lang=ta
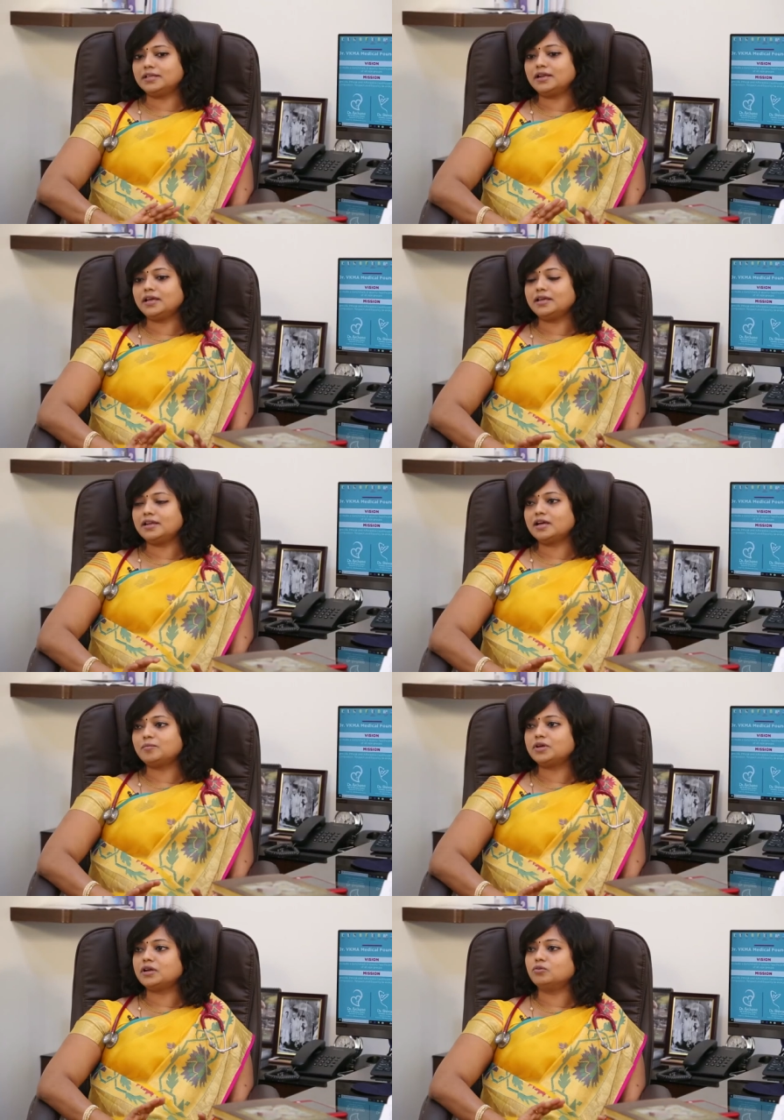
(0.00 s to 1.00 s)
இதெல்லாம்
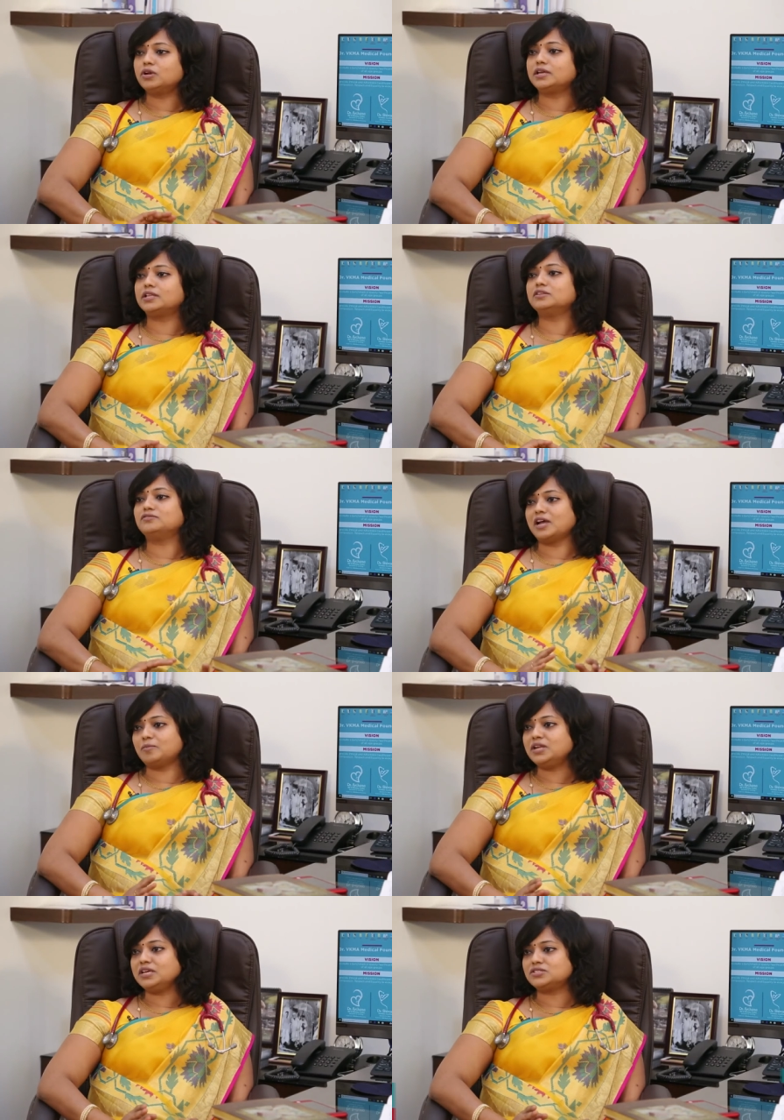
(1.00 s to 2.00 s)
இல்லாமல் அவங்களுக்கு ஏதாவது
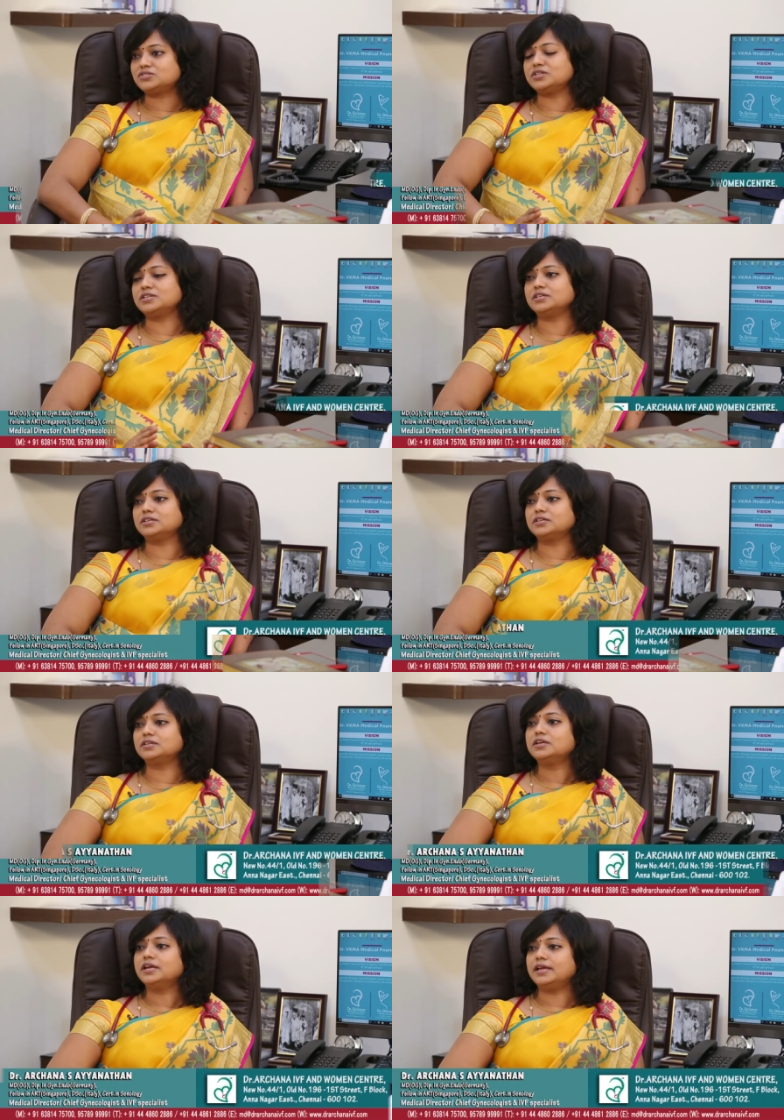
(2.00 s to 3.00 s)
ஃபேமிலி ஹிஸ்ட்ரி
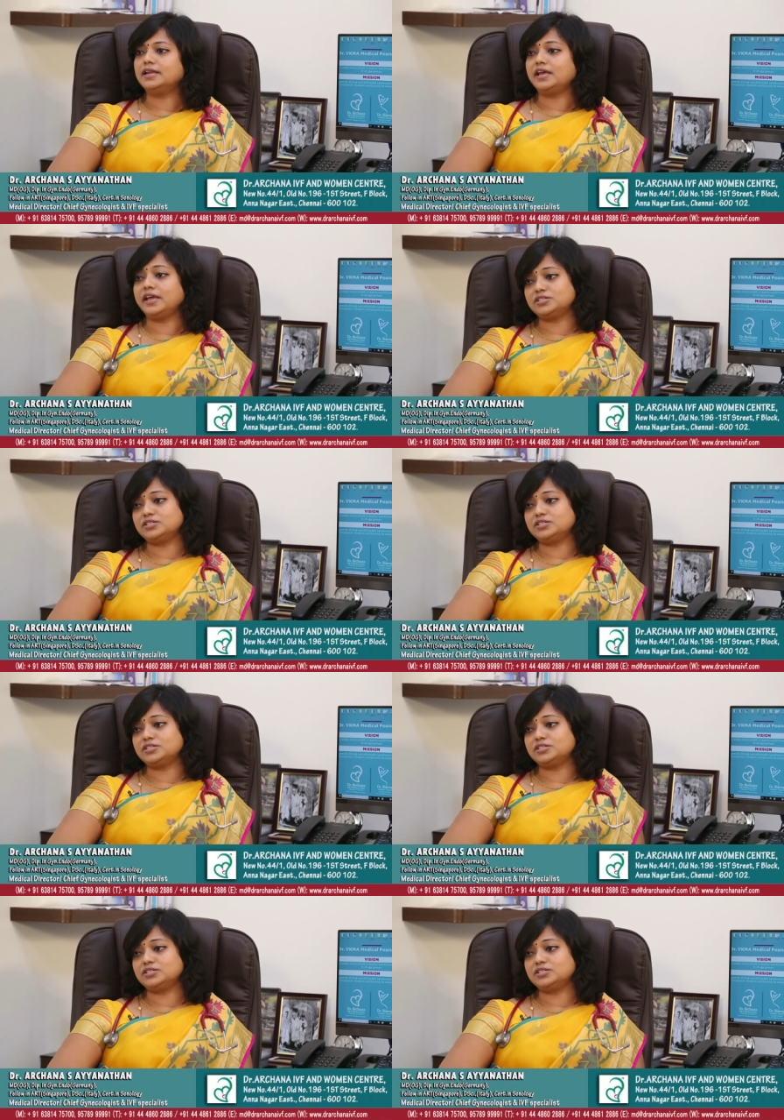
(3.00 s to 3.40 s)
இருக்குது இல்லை